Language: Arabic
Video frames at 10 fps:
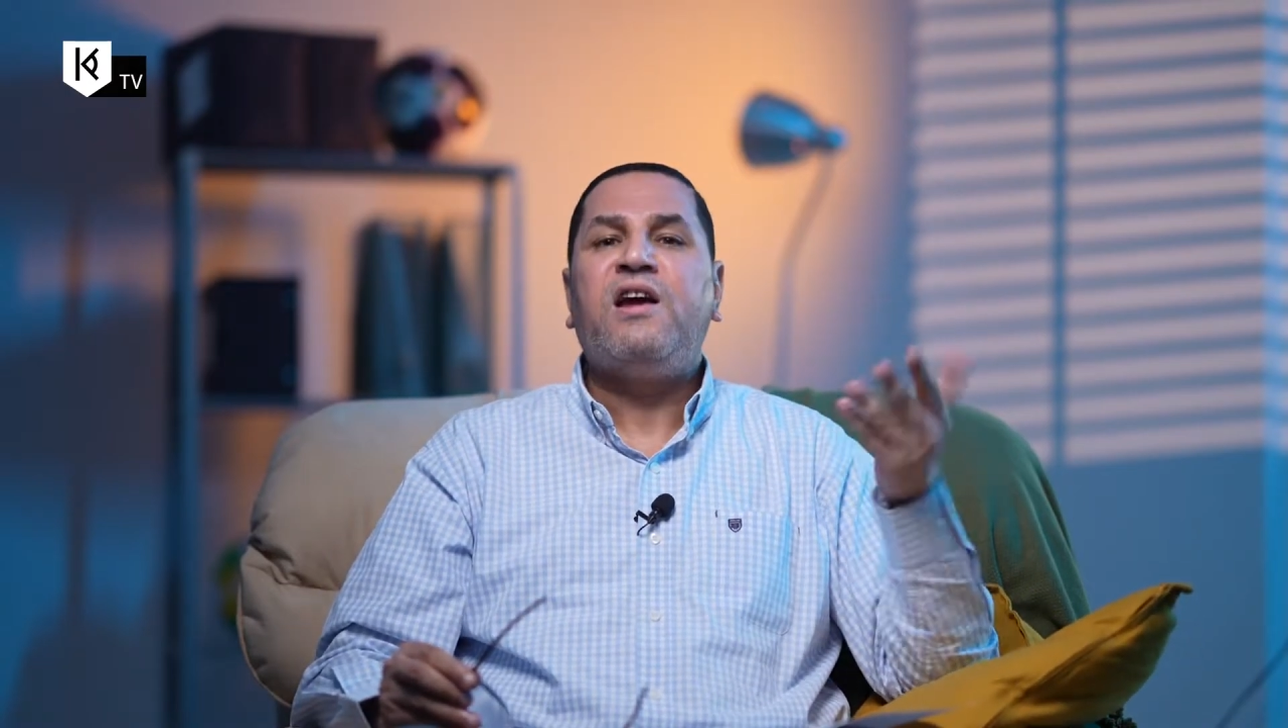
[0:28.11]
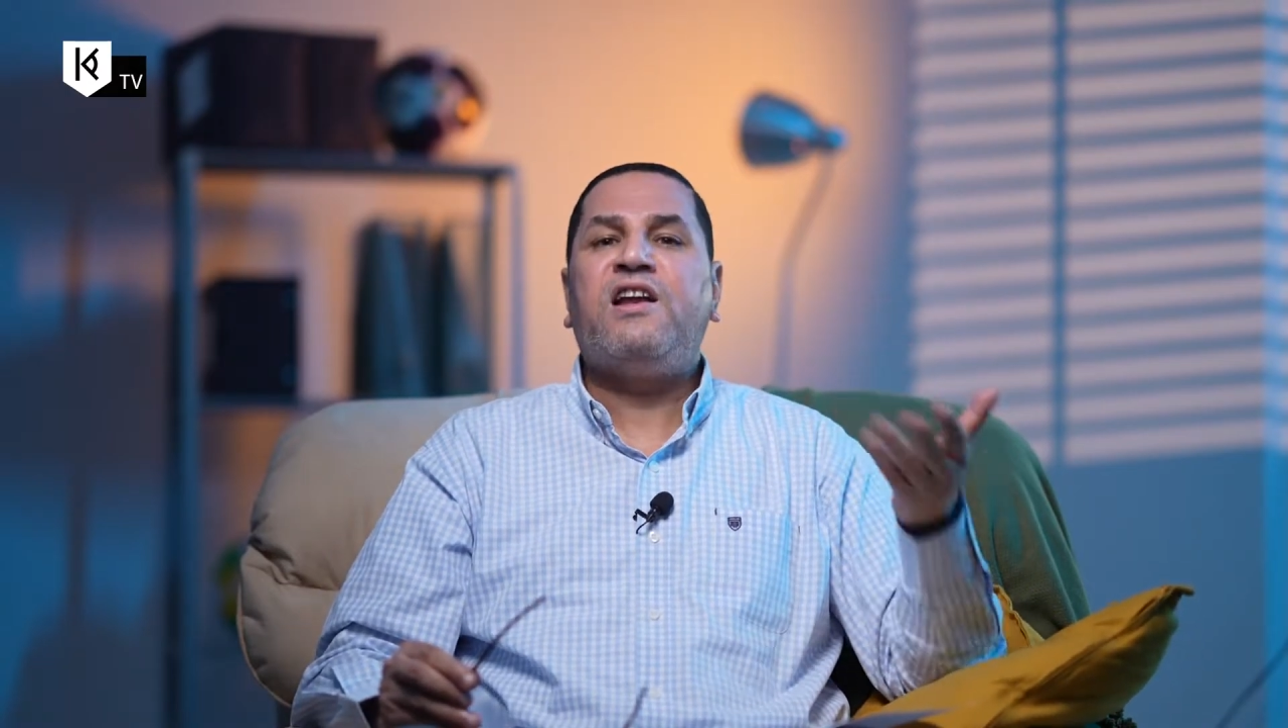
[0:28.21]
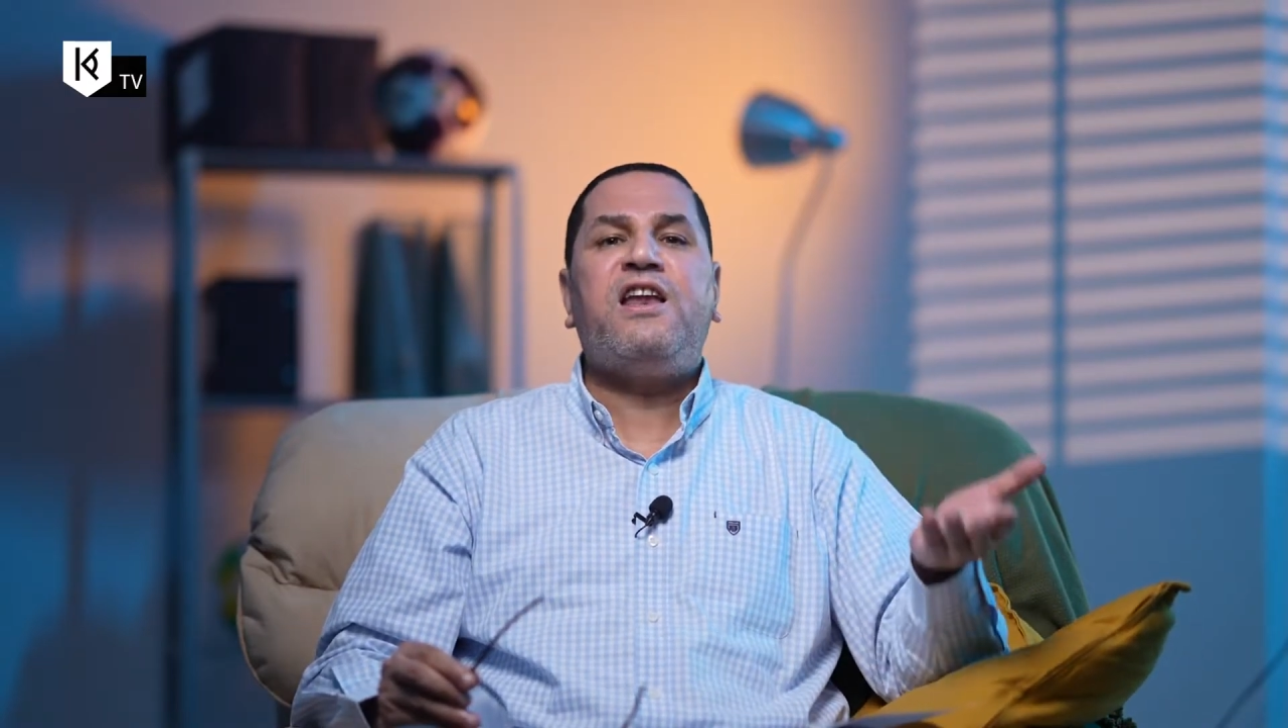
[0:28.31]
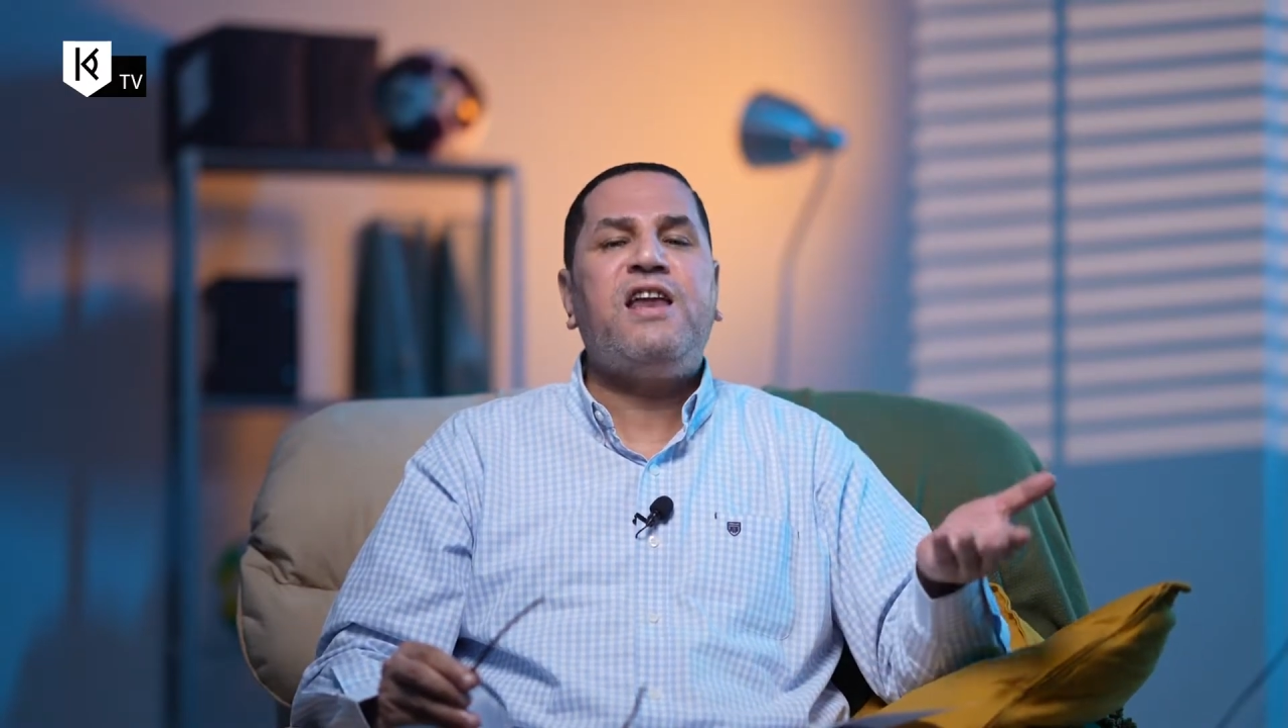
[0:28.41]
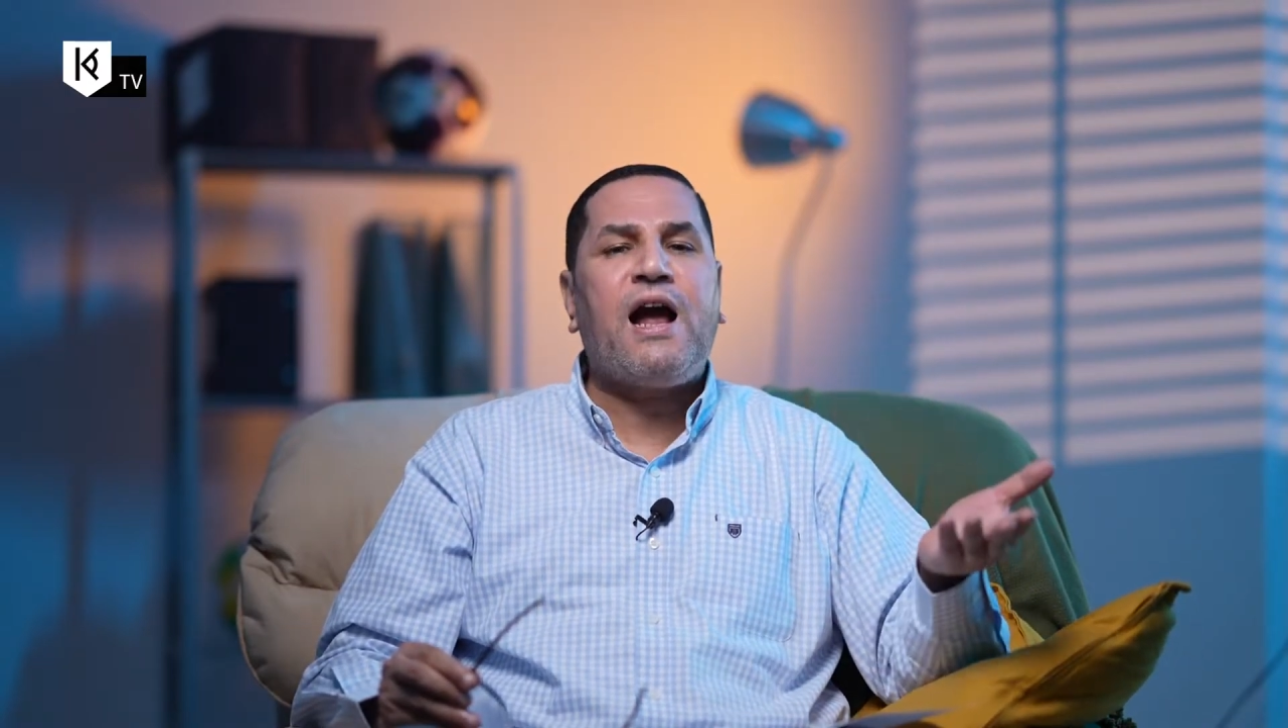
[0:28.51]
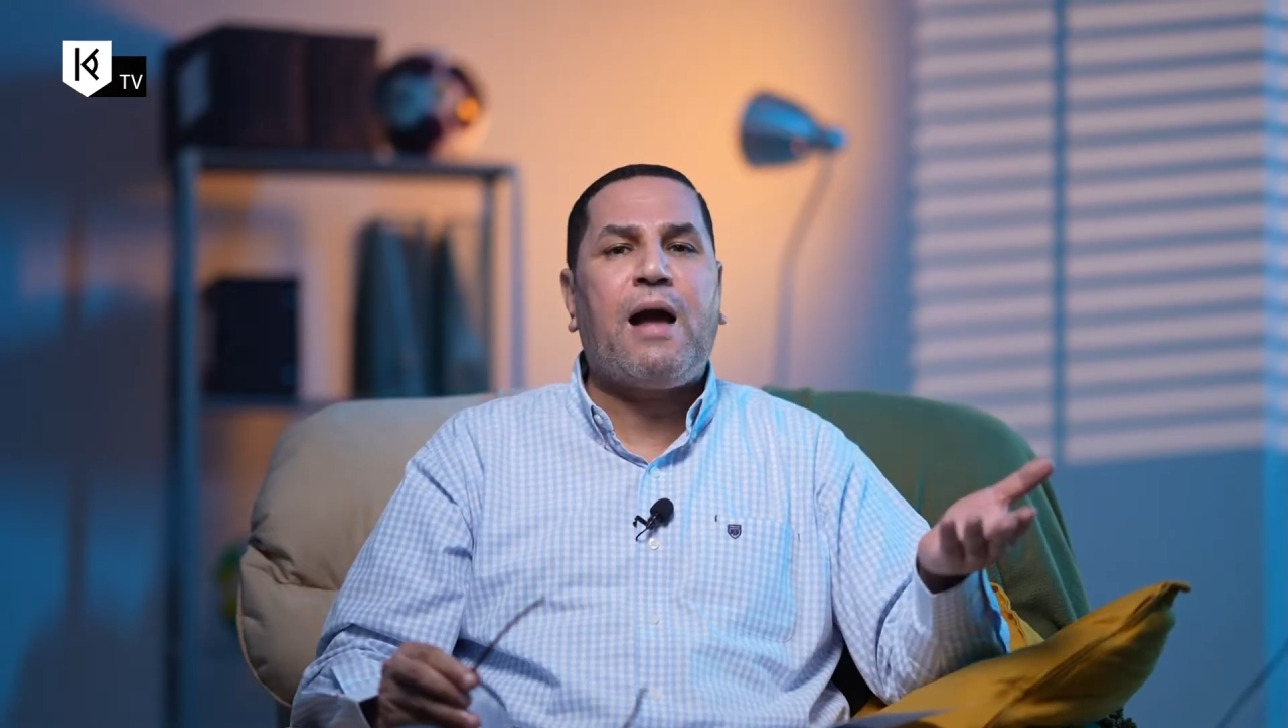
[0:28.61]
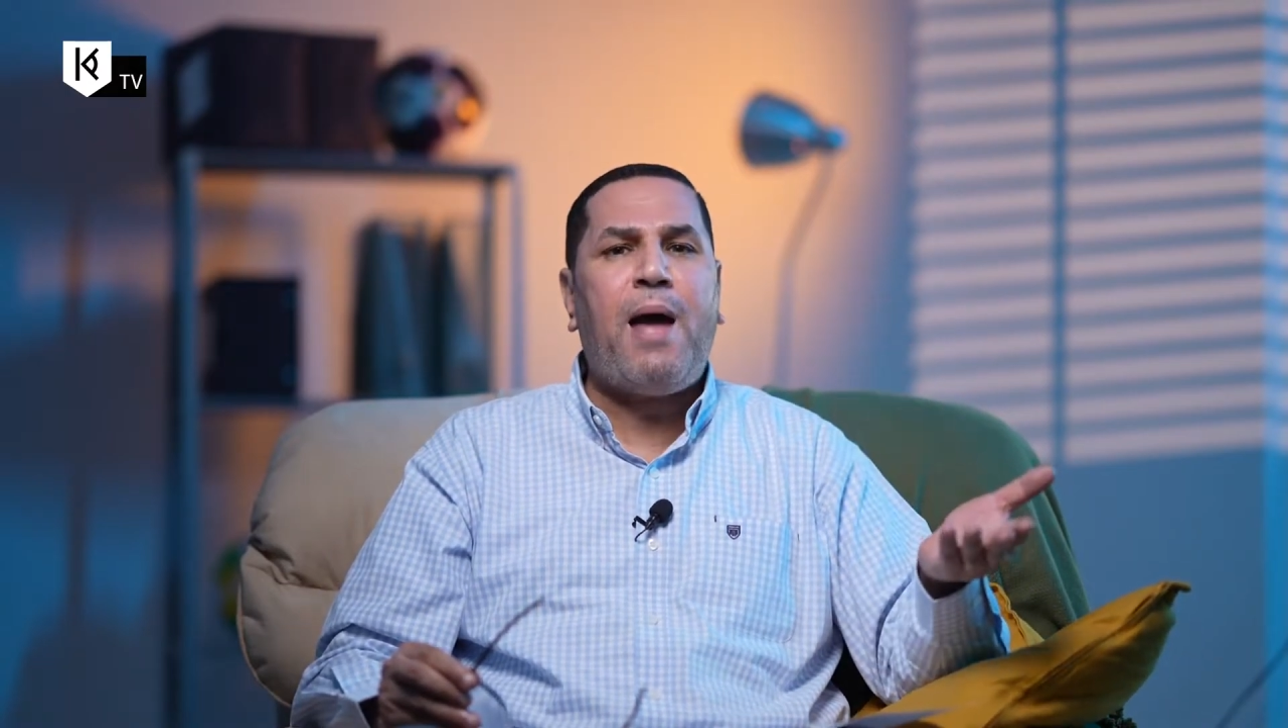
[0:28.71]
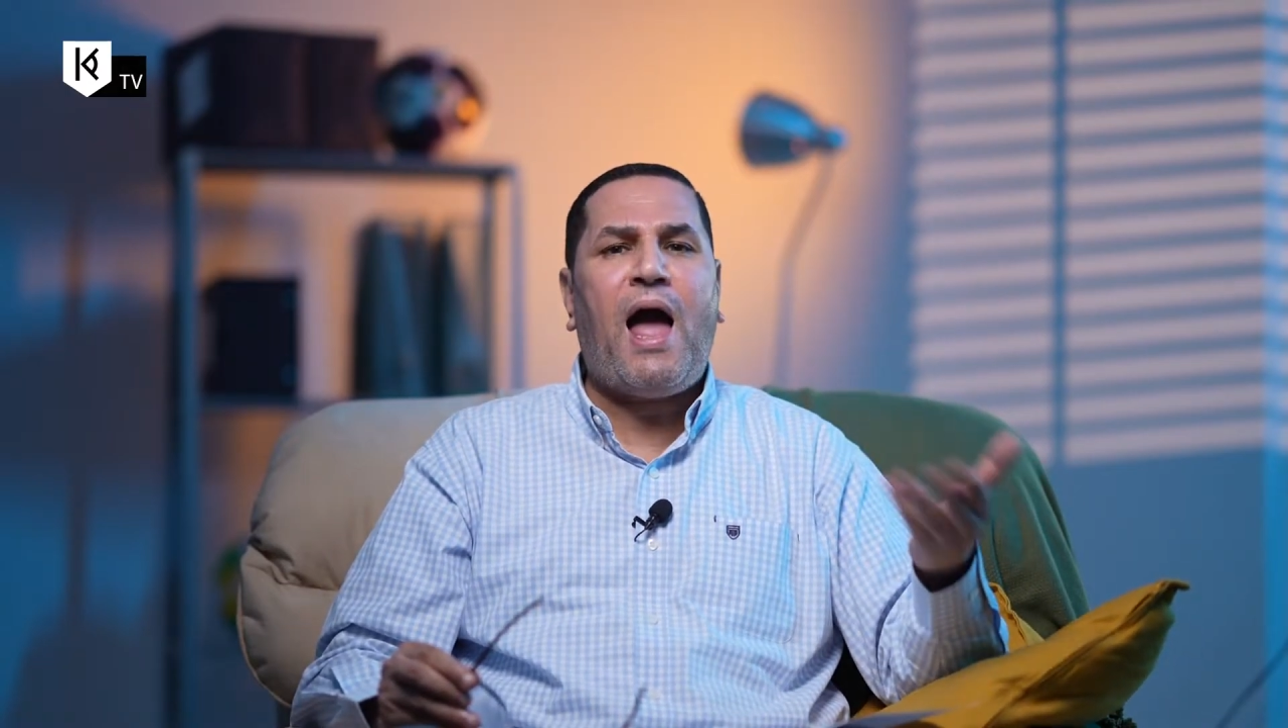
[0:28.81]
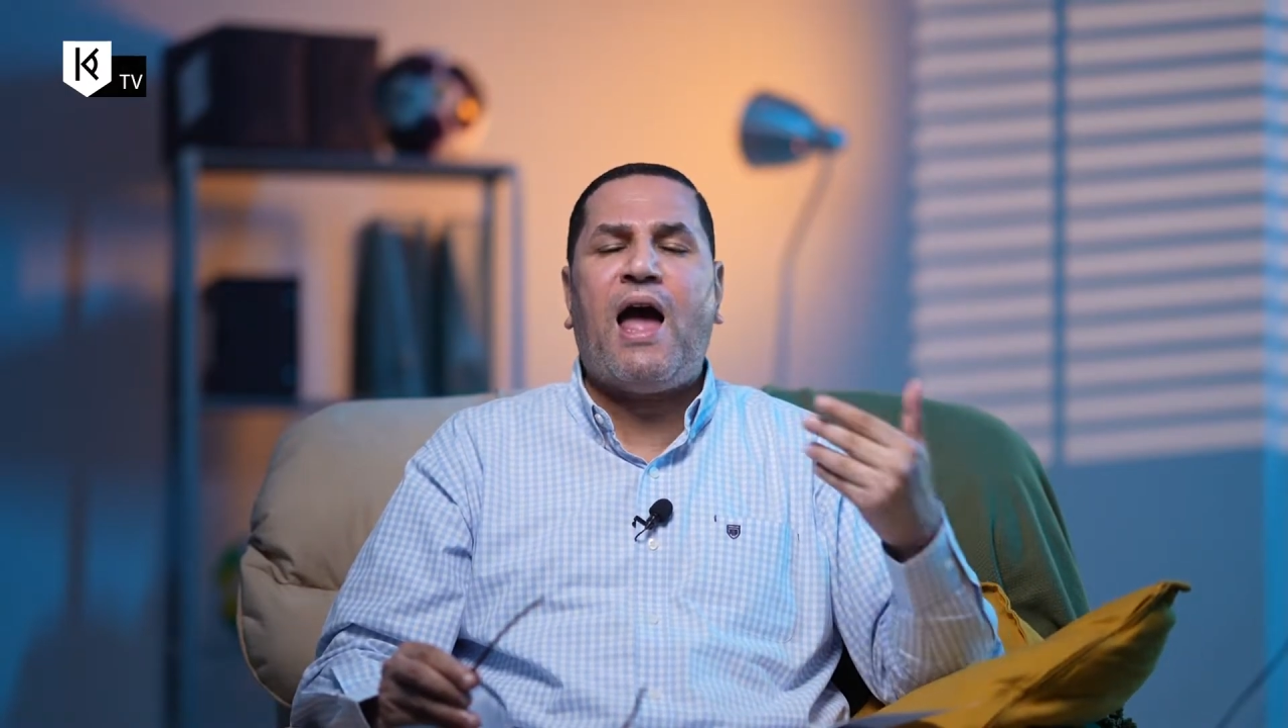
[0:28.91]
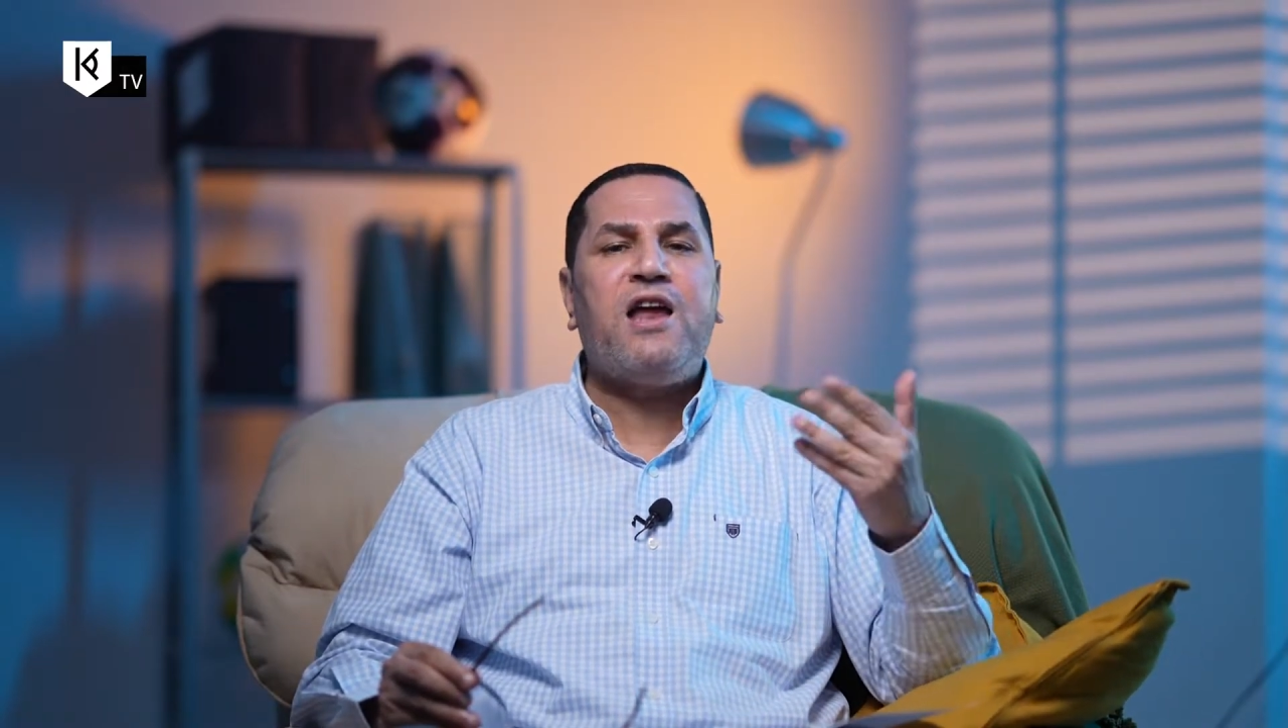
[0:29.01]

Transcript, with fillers: لان يا جماعه